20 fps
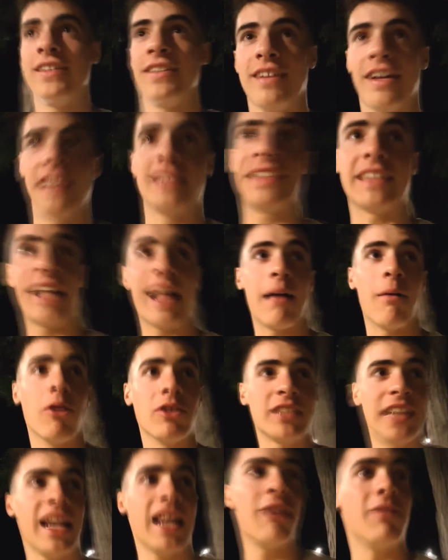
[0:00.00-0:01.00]
Así que nada, vamos
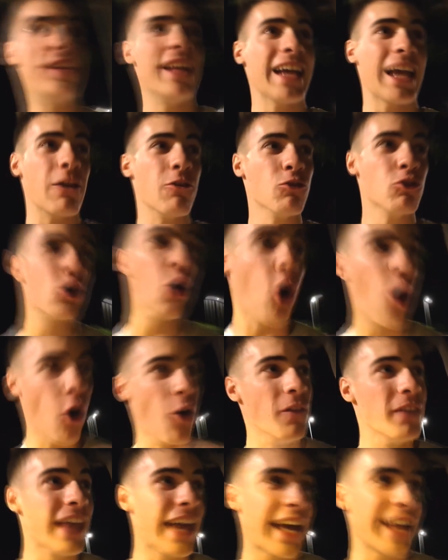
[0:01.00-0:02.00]
a ir a la fila que hay un
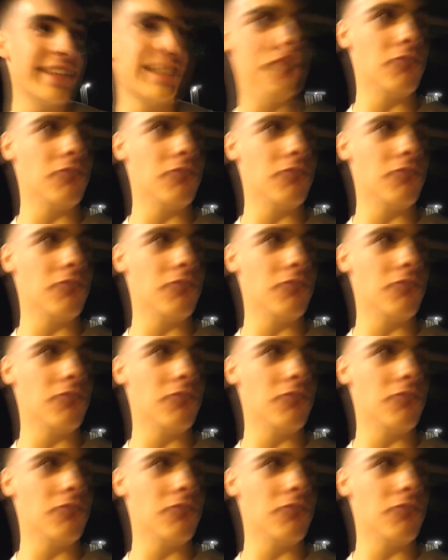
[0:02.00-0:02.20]
cojón de gente,